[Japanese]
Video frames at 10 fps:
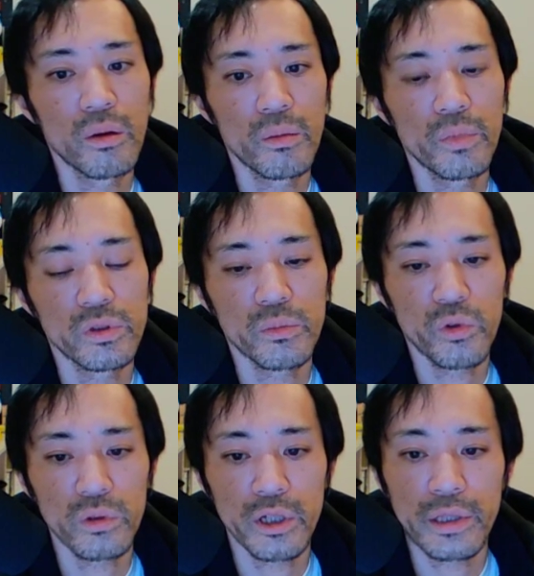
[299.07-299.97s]
別に
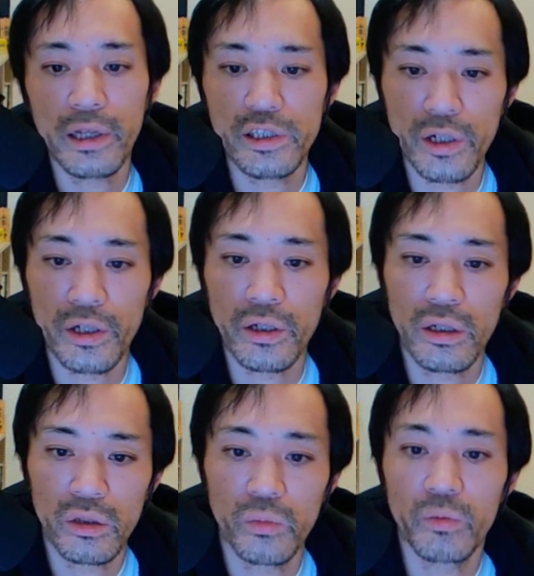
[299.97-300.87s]
問題ないんじゃないか
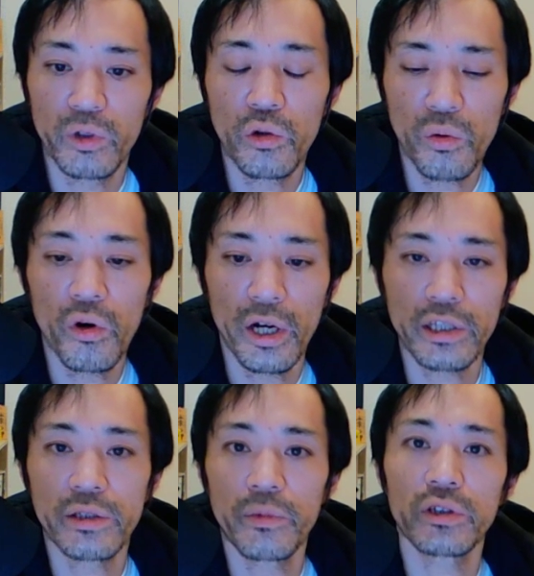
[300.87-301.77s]
なと思います両方
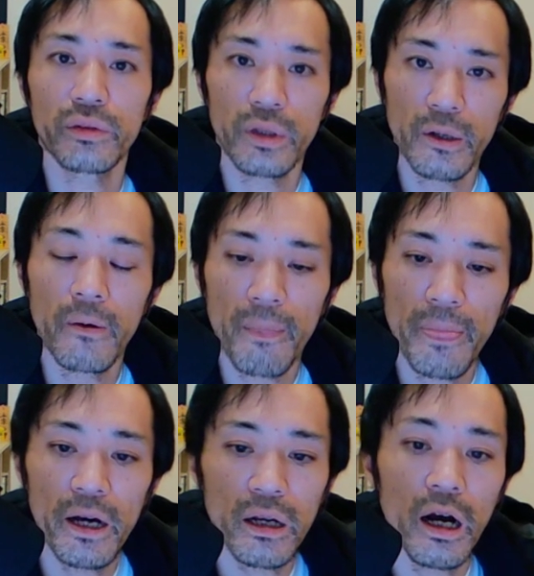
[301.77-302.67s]
話せますよね
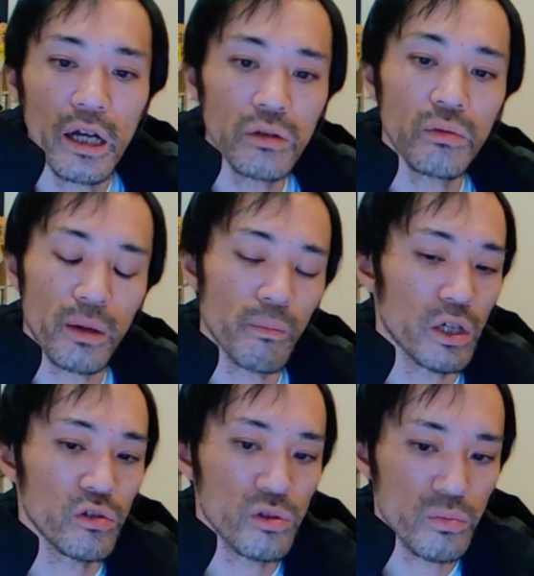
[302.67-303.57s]
だからあとはま
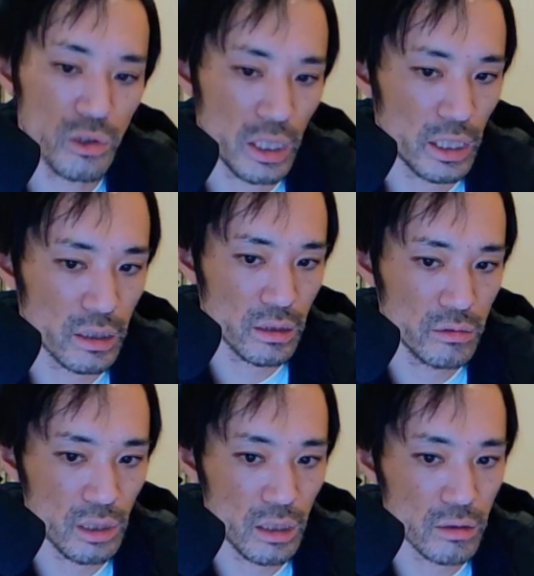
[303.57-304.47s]
YouTube でやっ
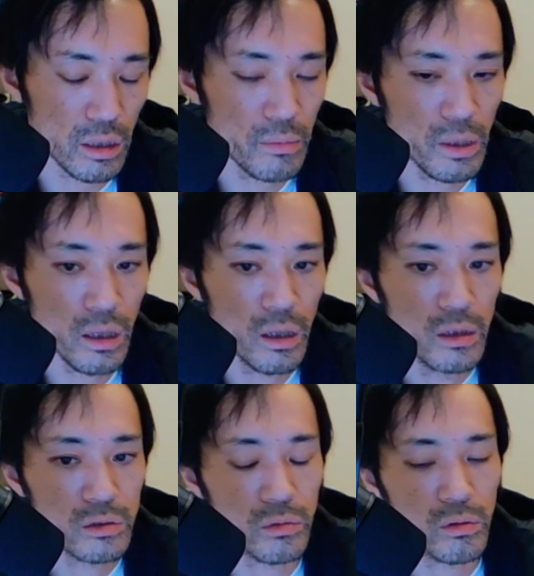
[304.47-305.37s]
んであるならば
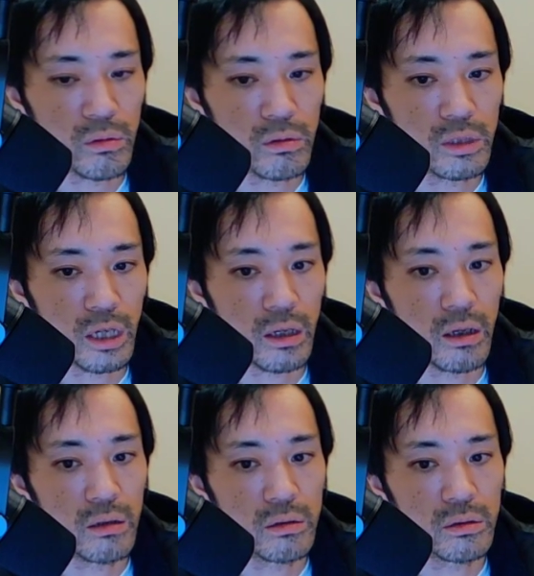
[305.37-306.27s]
そのなんか
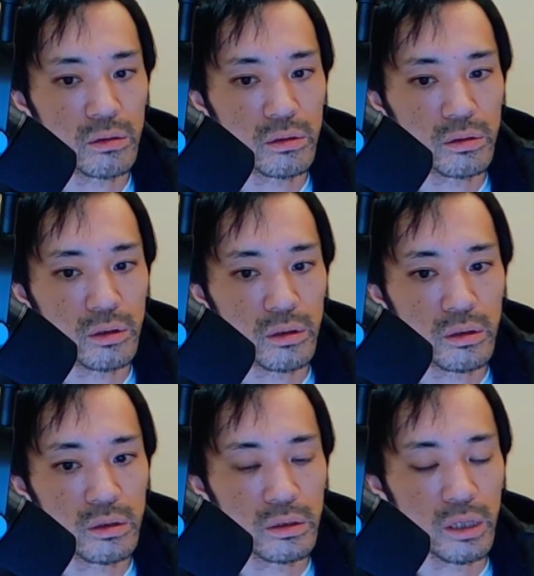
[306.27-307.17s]

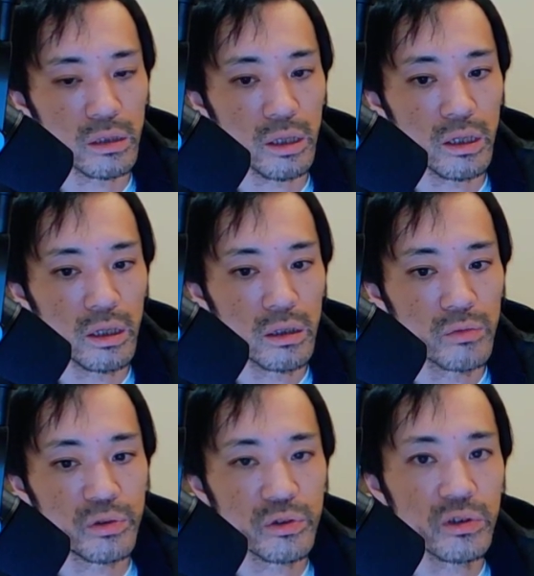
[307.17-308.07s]
なんだ
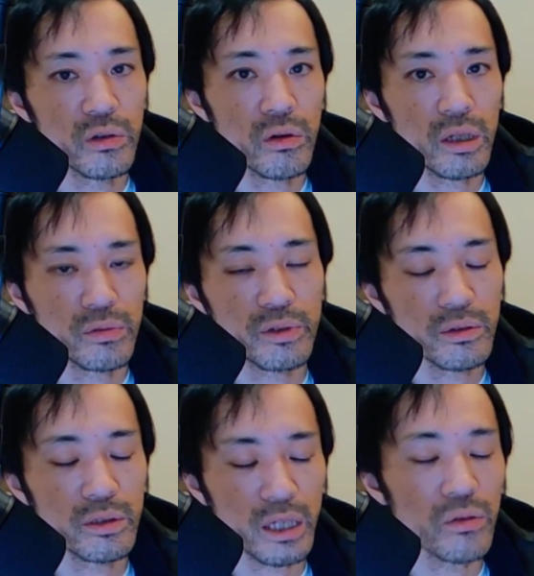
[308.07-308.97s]
副業
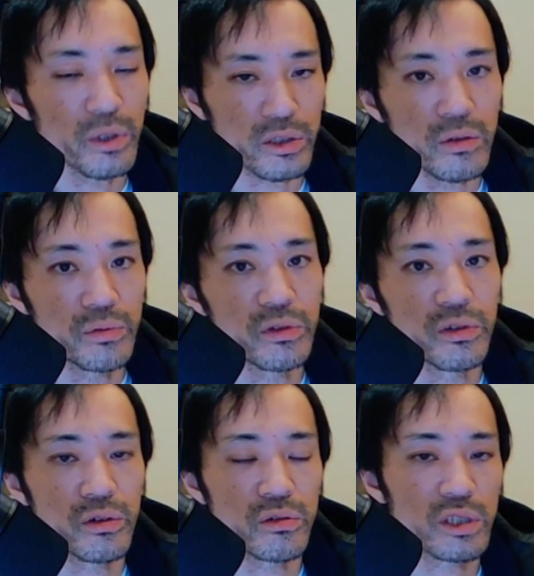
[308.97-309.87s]
副例えばですよ副
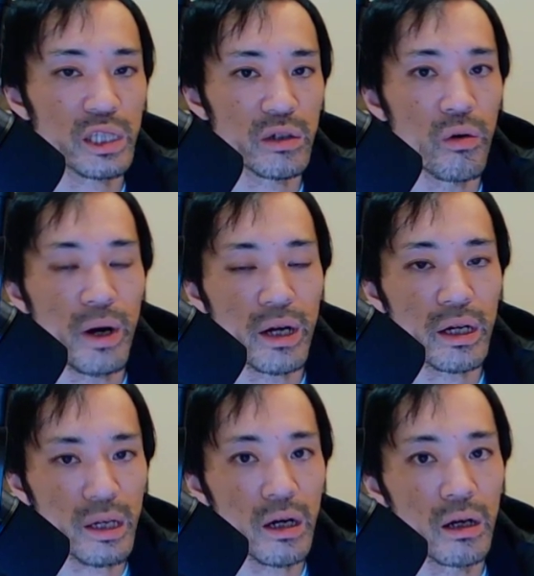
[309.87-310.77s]
業月5万
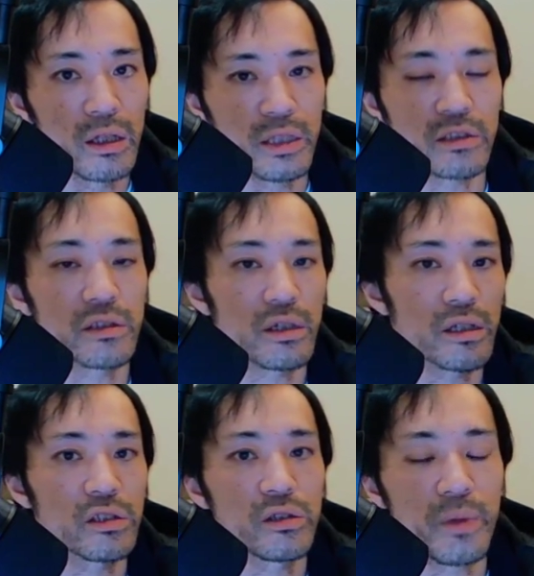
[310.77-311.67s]
から脱サラ
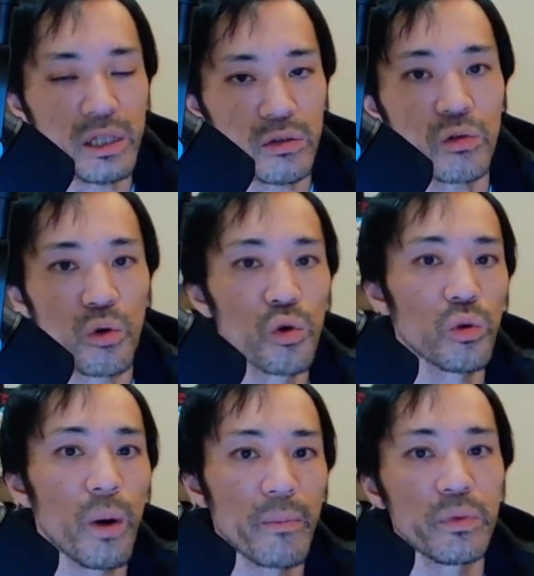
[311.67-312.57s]
するまでの
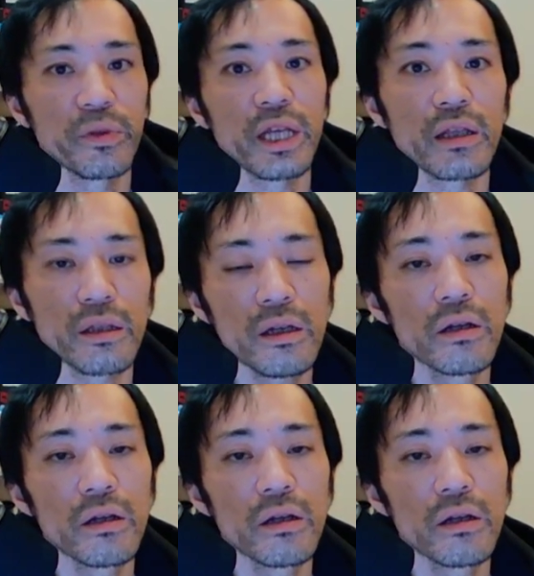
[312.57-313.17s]
ロードマップみたいなね